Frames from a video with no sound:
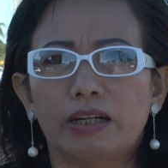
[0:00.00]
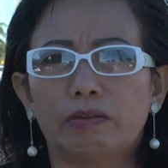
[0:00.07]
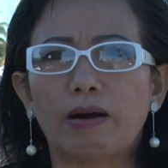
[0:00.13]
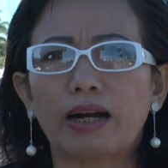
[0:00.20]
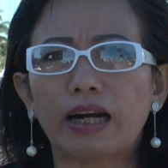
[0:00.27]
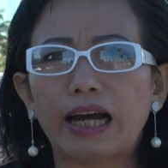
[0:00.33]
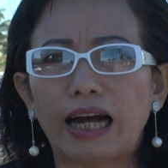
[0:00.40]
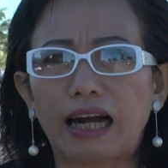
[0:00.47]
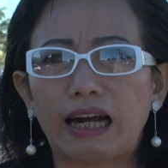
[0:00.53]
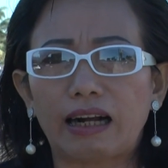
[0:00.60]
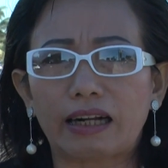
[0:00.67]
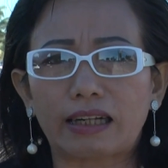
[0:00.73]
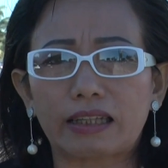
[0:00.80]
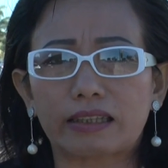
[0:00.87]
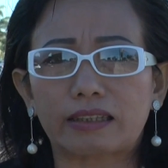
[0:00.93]
hoặc
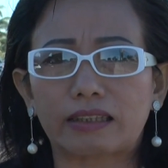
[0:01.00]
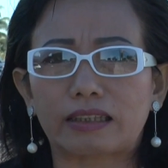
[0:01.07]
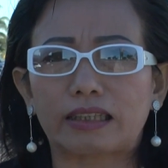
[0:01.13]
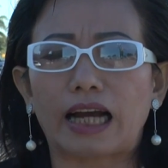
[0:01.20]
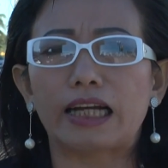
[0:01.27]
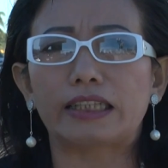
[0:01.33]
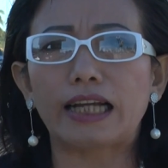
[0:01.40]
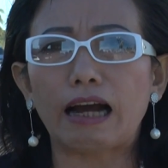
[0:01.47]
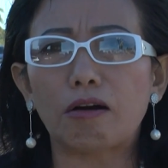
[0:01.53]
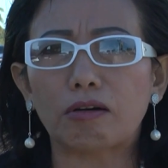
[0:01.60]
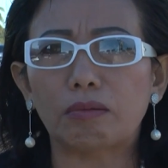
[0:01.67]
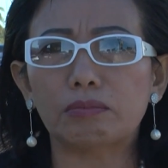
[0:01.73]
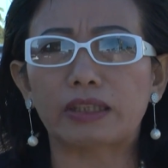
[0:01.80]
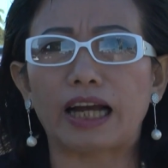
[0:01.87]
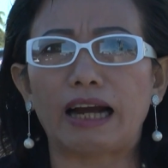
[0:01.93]
là tại sao
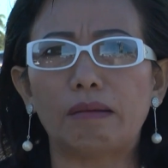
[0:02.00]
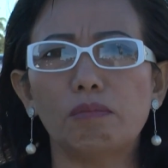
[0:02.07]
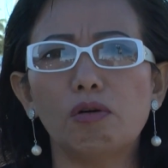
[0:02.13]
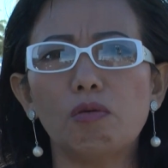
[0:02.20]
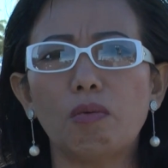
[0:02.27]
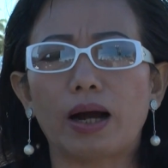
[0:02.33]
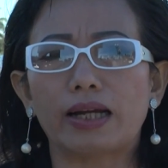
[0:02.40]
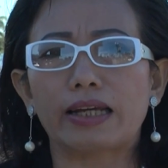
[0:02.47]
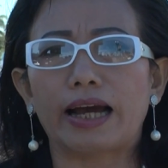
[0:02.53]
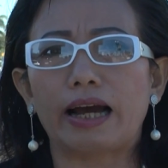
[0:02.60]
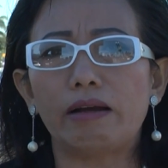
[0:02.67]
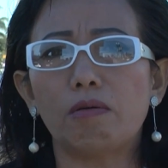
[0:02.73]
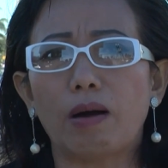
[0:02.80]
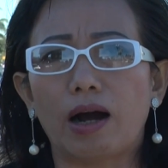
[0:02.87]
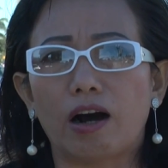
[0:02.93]
cộng sản muốn hòa
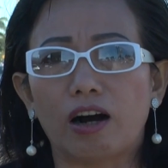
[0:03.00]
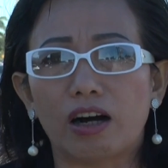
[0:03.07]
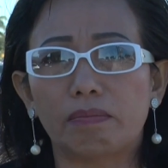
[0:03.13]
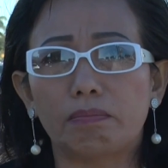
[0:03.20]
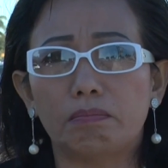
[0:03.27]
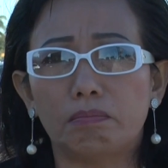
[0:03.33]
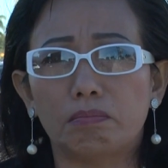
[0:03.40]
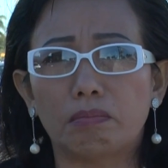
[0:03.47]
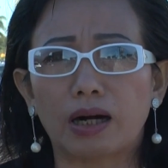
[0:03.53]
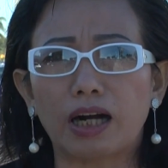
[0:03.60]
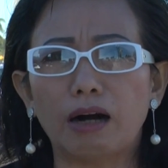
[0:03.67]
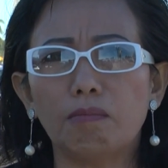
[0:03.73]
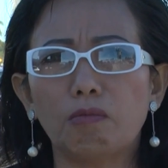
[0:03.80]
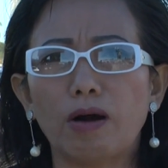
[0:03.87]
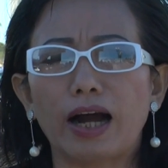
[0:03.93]
giải hòa hợp mà
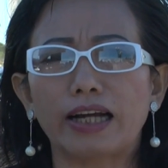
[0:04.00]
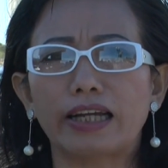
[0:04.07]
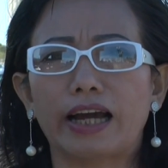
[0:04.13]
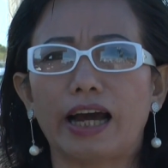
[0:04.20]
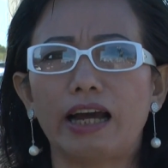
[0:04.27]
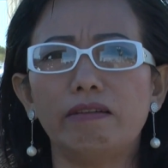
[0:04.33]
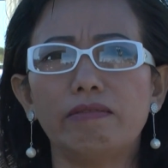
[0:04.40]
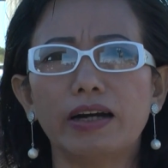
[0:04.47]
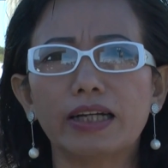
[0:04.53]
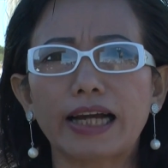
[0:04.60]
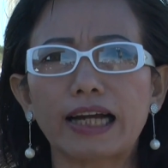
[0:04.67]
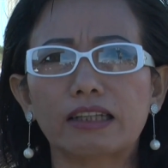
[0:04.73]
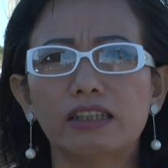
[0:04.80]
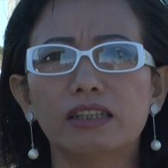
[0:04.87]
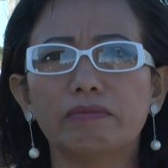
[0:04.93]
không hòa giải với
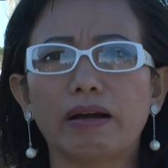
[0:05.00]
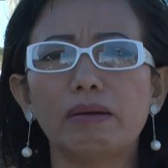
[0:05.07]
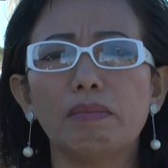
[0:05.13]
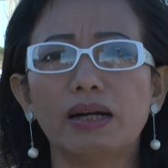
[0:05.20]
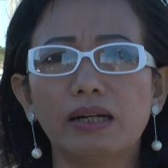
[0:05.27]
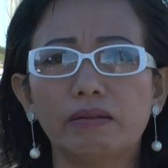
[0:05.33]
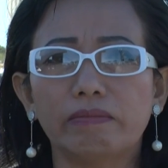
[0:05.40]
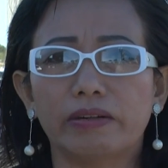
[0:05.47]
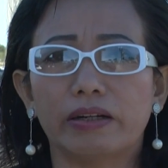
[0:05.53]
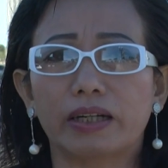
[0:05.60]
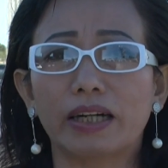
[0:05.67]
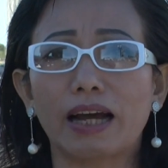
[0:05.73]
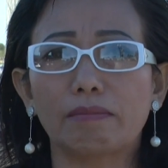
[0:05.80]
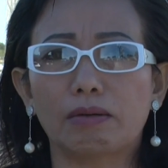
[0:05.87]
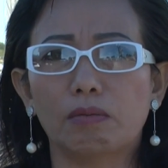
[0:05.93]
các thương phế binh
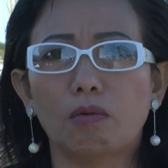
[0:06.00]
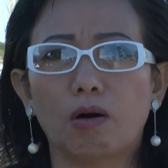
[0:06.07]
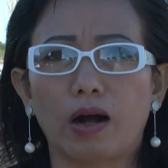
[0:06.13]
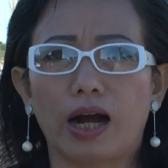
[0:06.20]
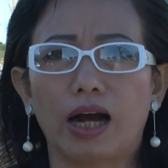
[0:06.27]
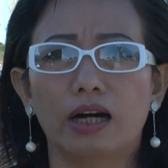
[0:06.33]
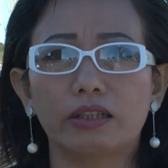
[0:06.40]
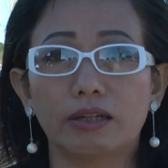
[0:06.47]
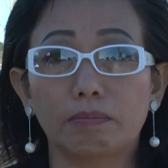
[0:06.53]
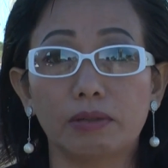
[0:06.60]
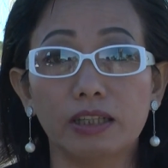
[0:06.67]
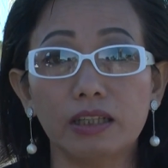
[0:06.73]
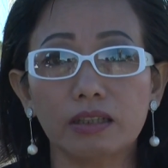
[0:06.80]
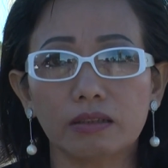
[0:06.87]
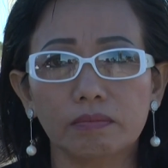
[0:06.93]
Việt Nam Cộng Hòa ở trong
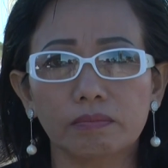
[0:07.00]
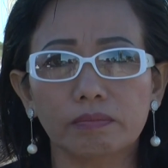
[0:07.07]
nước